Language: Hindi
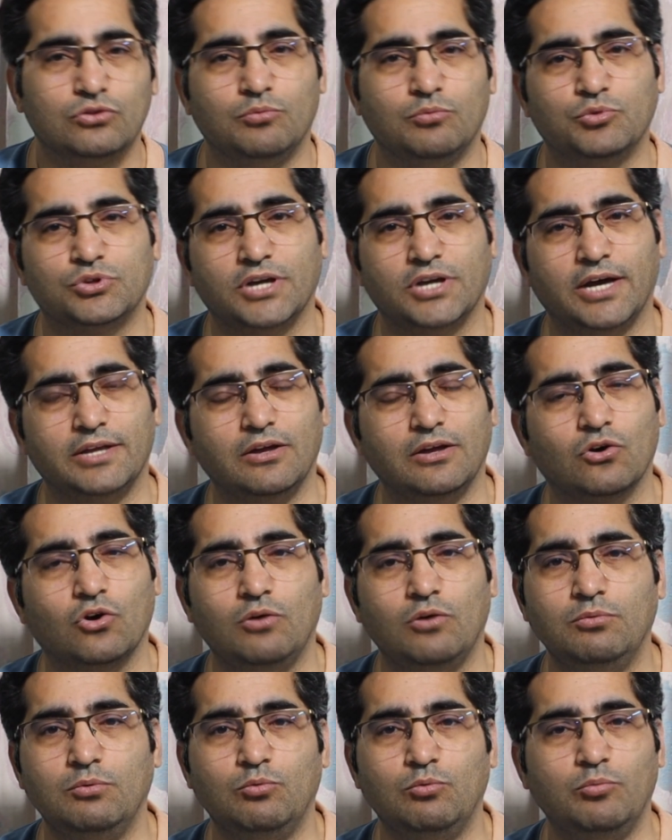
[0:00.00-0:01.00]
तो मुतहदा
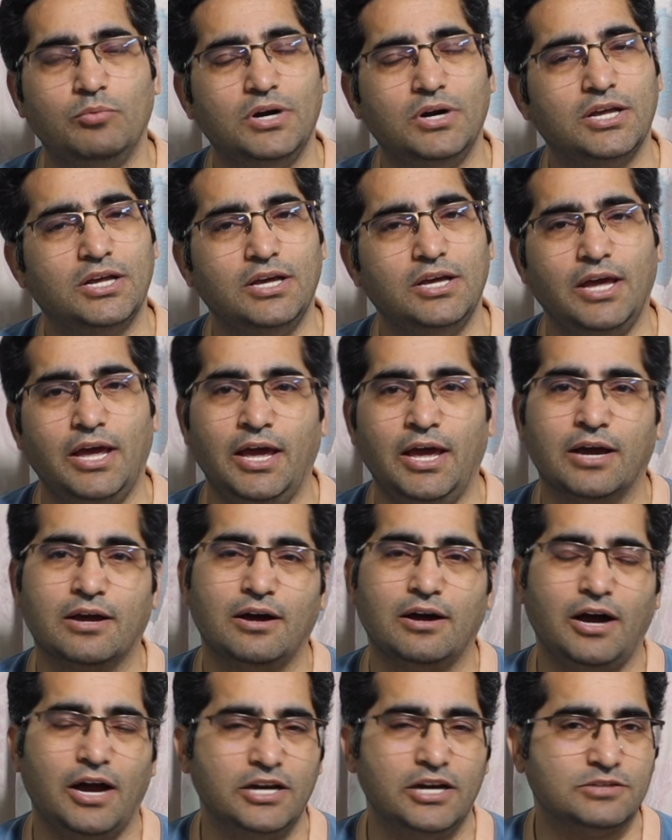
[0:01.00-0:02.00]
कौमी मूवमेंट की
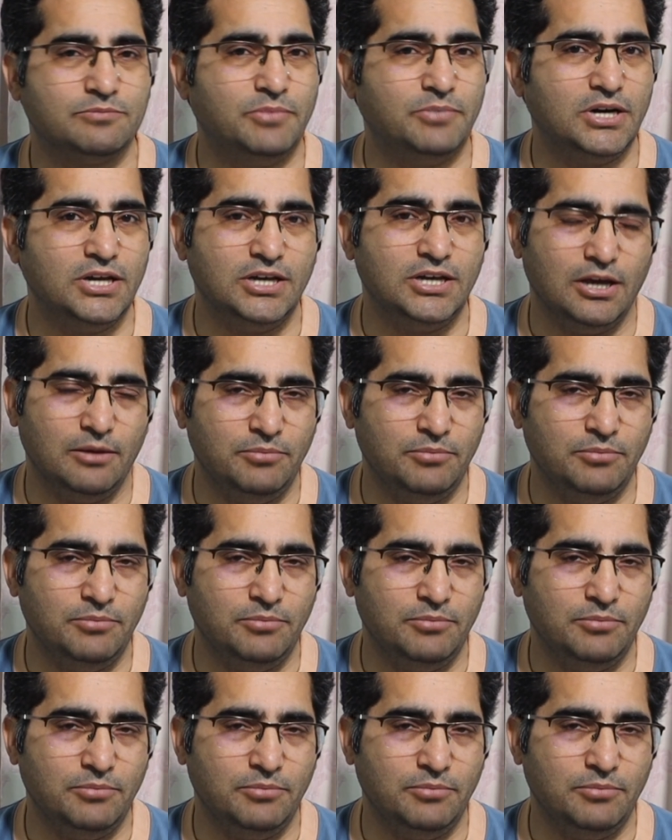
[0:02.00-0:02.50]
एक ख्वाहिश बड़ी